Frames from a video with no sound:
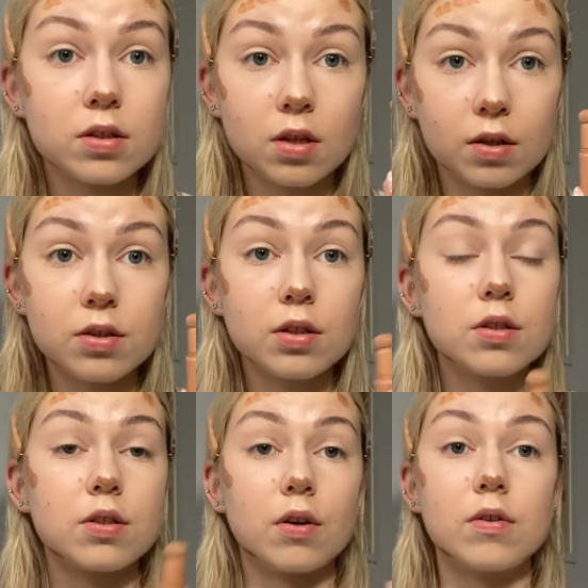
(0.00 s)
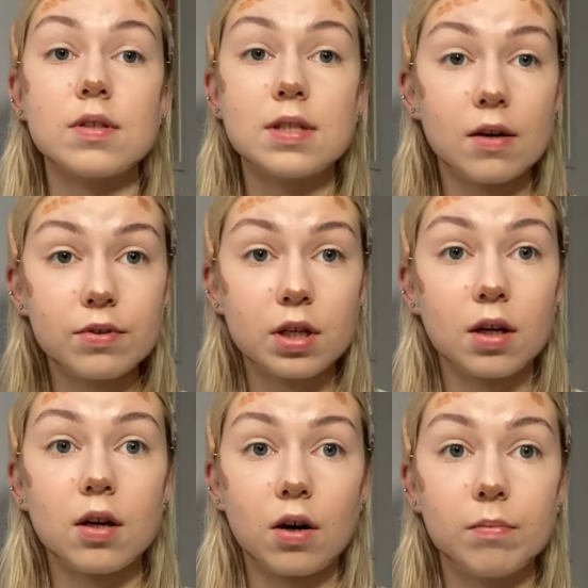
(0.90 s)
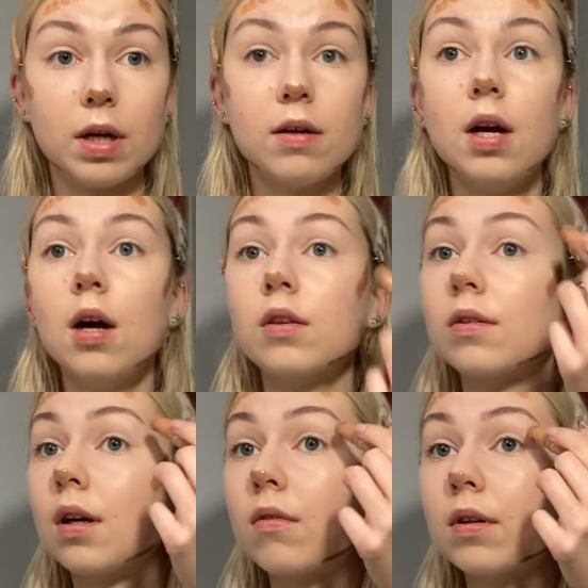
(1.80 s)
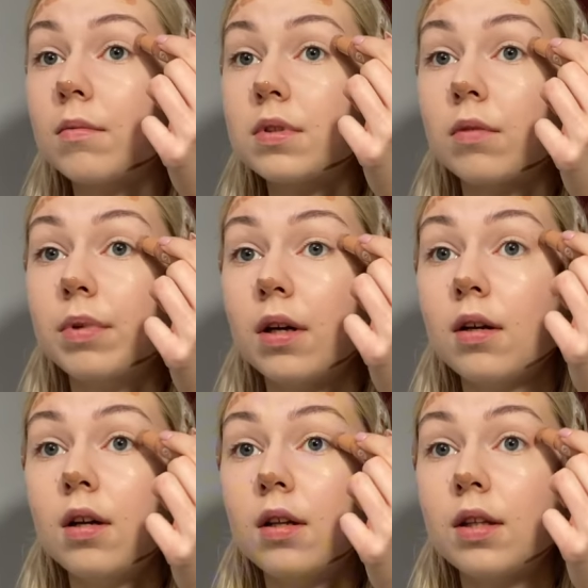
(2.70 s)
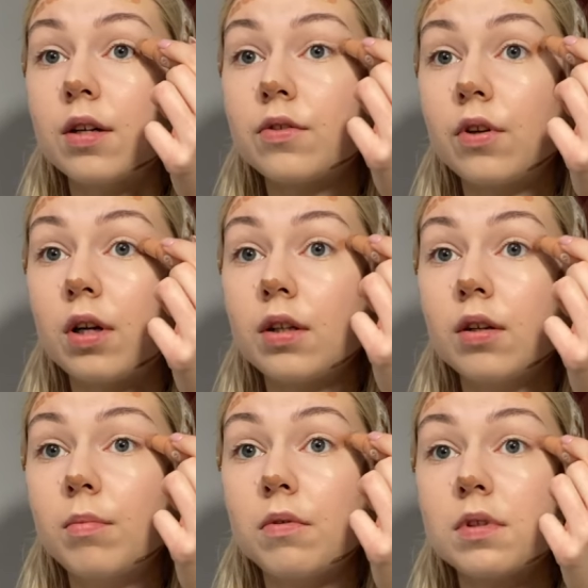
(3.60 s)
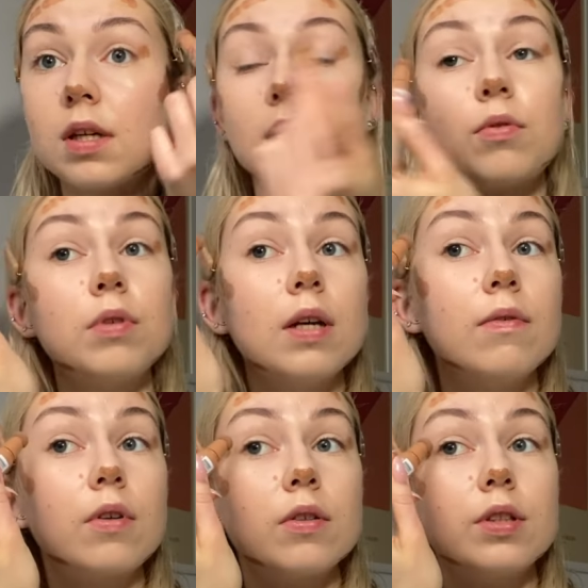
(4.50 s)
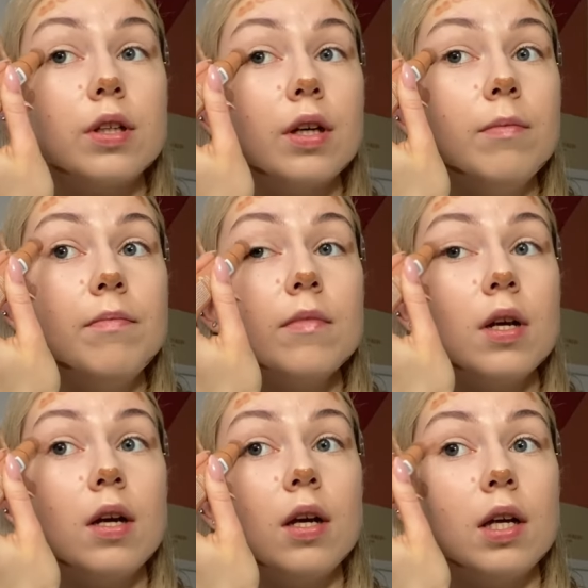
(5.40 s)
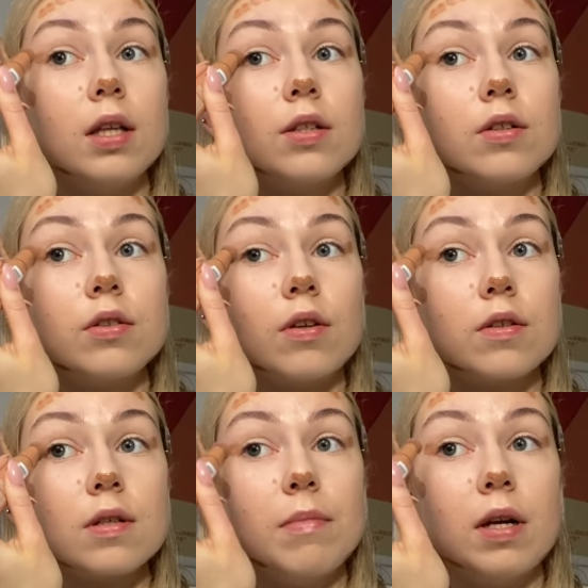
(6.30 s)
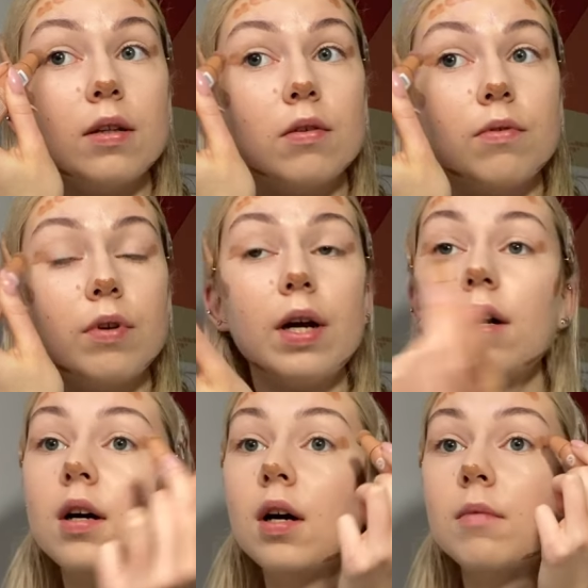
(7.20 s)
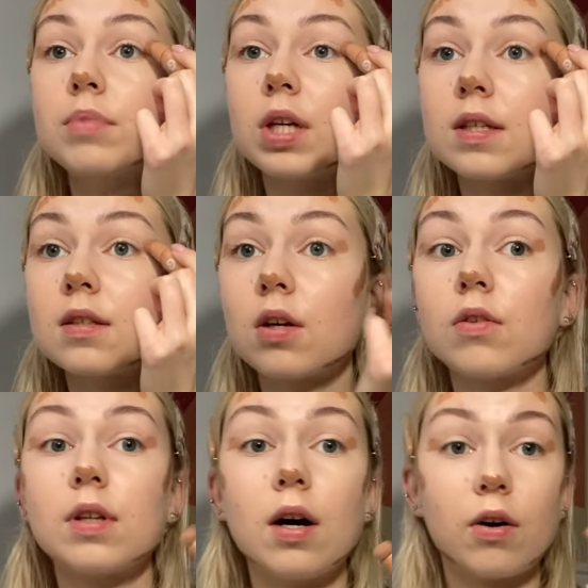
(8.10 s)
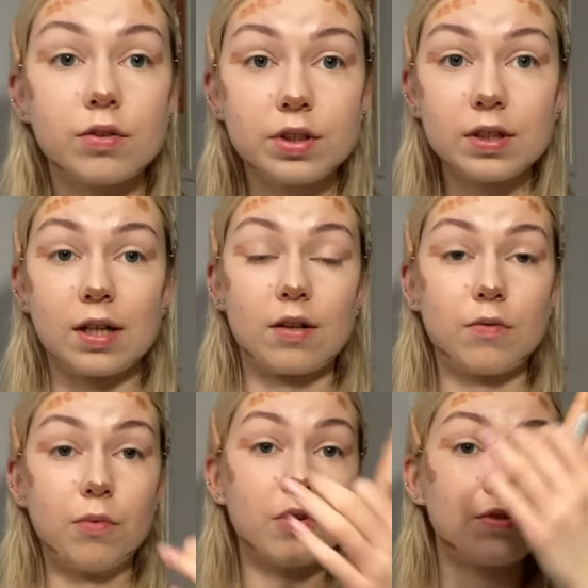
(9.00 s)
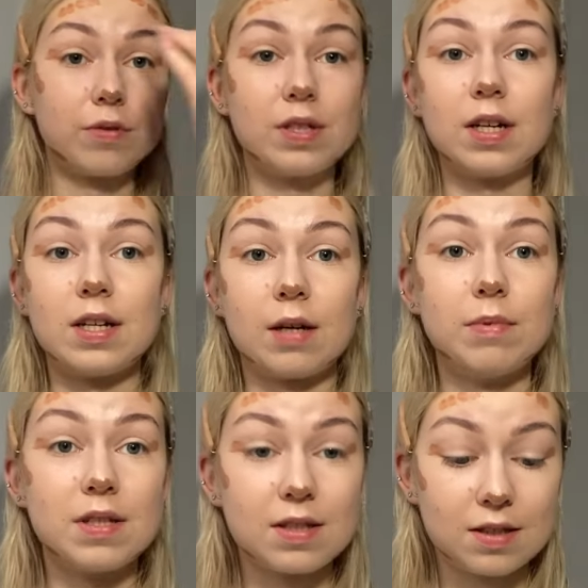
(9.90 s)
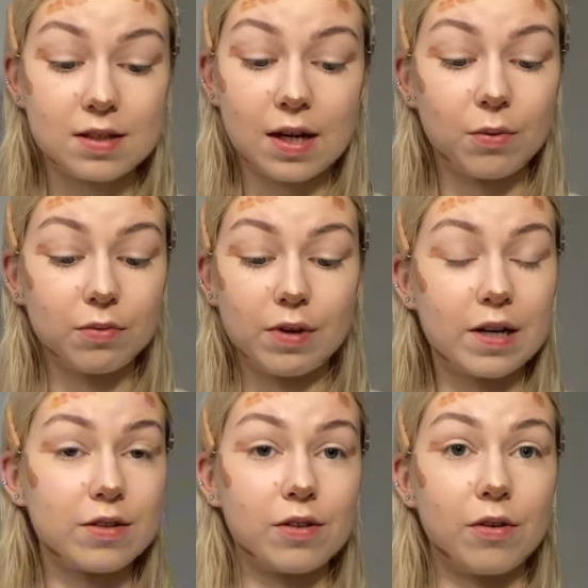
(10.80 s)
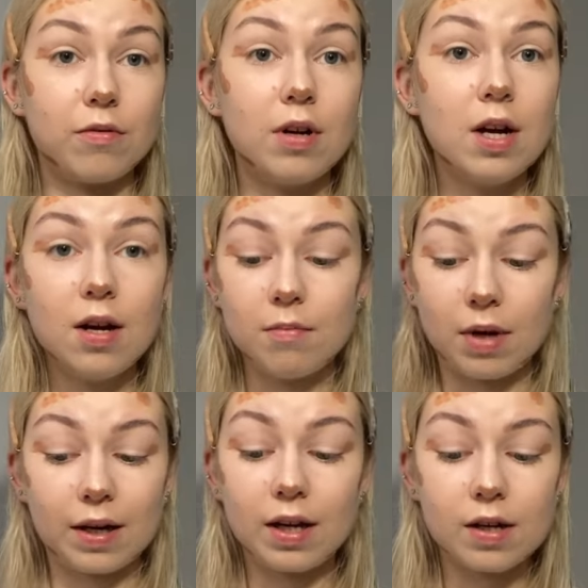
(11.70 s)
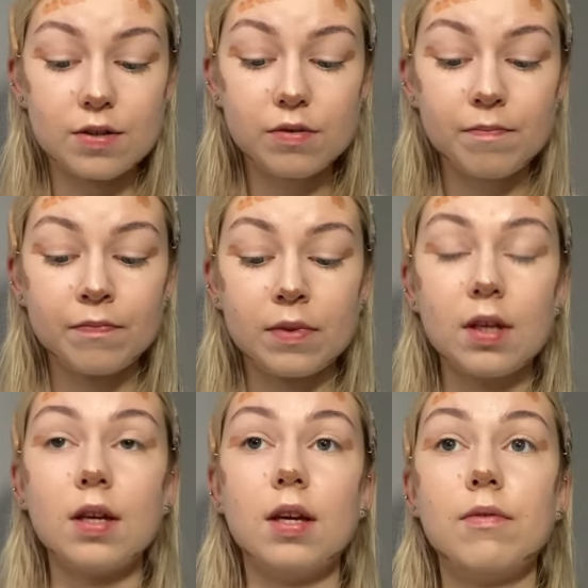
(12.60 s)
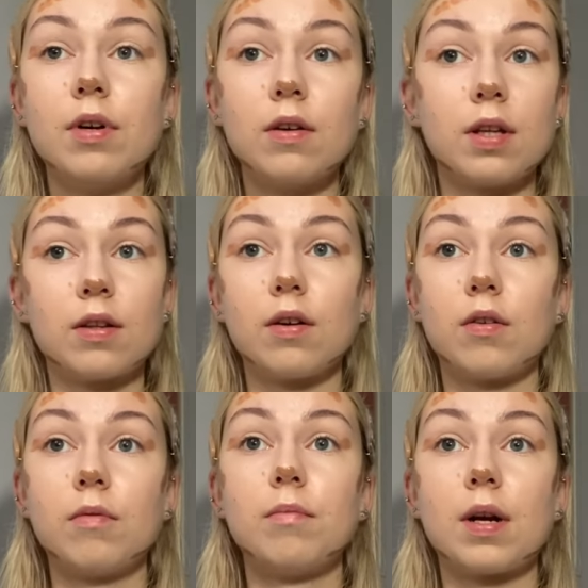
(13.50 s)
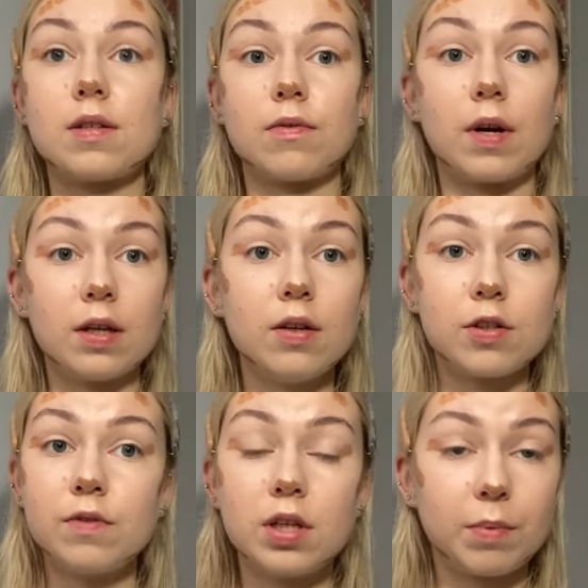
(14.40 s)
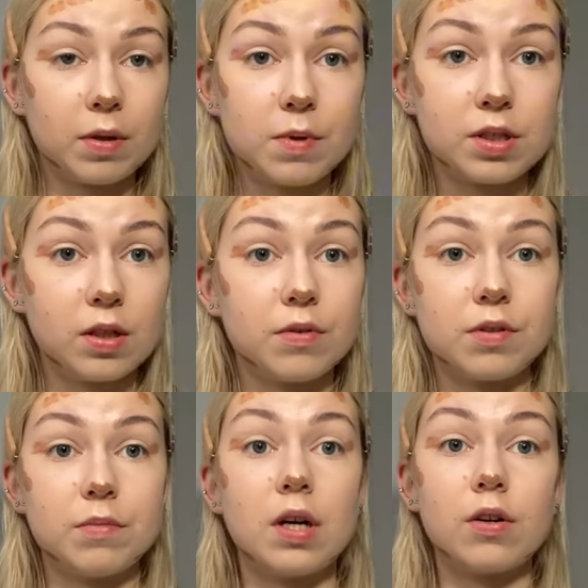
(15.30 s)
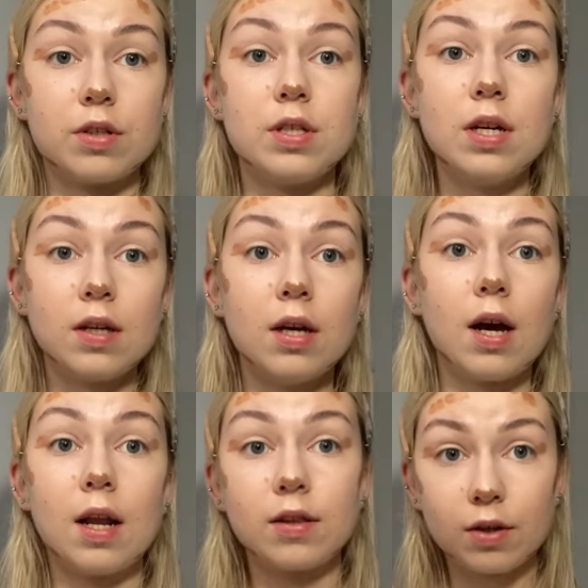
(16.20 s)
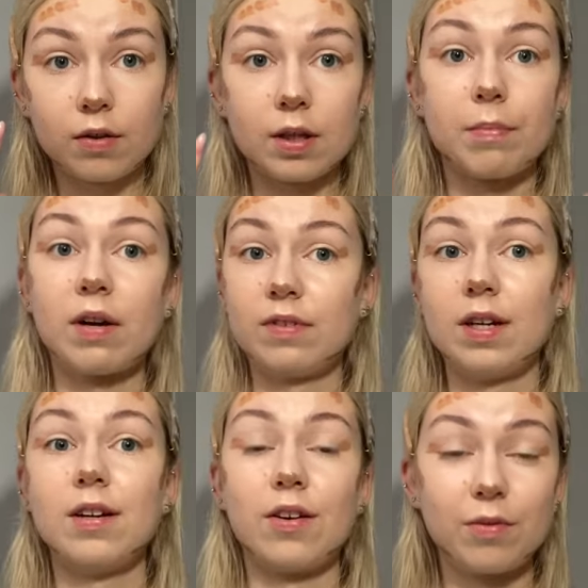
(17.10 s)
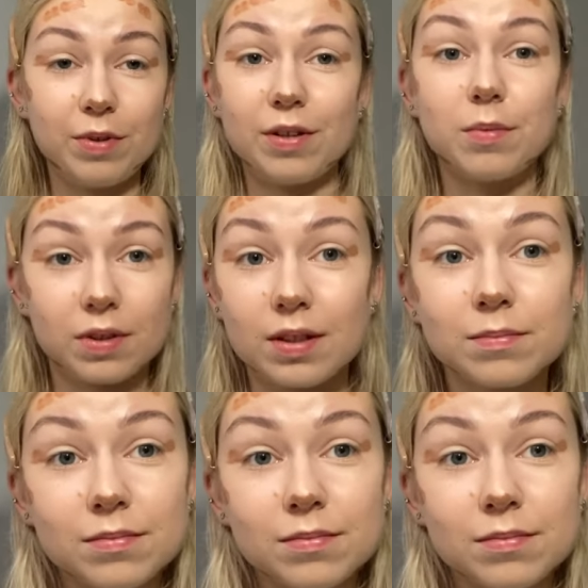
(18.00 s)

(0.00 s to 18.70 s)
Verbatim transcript: coś, co zawsze robię, to nakładam sobie też trochę tego brązera tutaj w kąciki i też to rozblendowuję, przez to te oczy tak łączą się jakby z całą resztą makijażu i wygląda to bardzo fajnie. Oczywiście potem jeszcze nałożymy na oczy cienie, ale to naprawdę robi robotę.